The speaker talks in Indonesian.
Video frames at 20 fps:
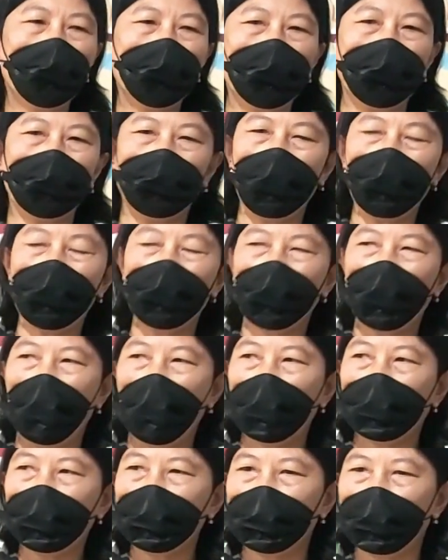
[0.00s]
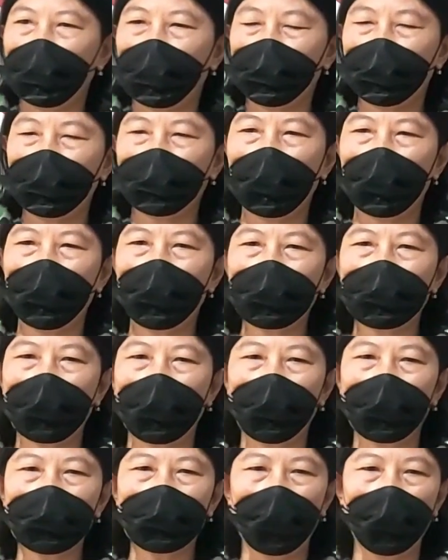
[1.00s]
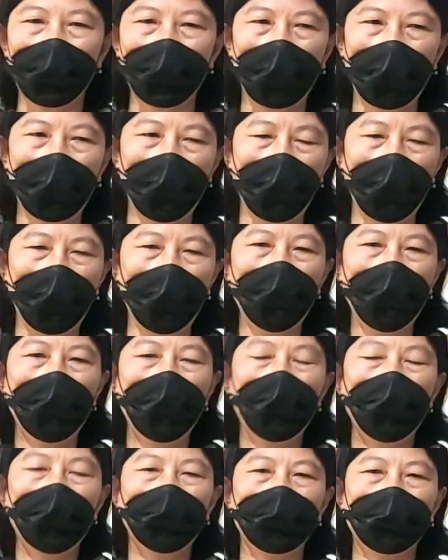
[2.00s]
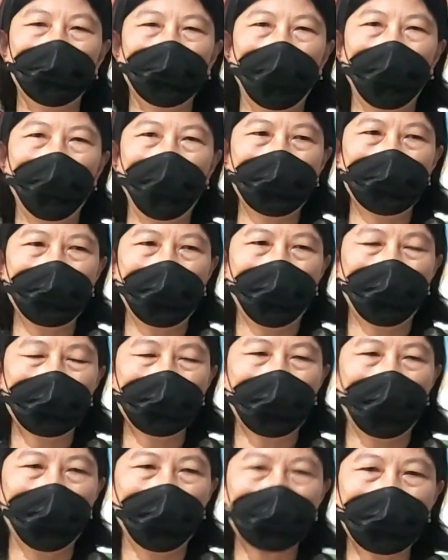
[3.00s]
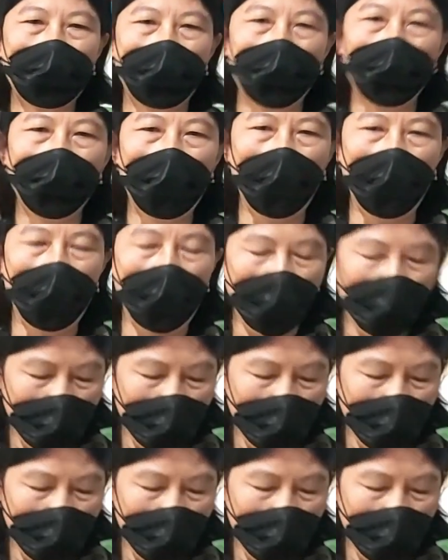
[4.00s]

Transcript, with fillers: Kita buka Alkitab kita bersama-sama, kita baca bersama-sama.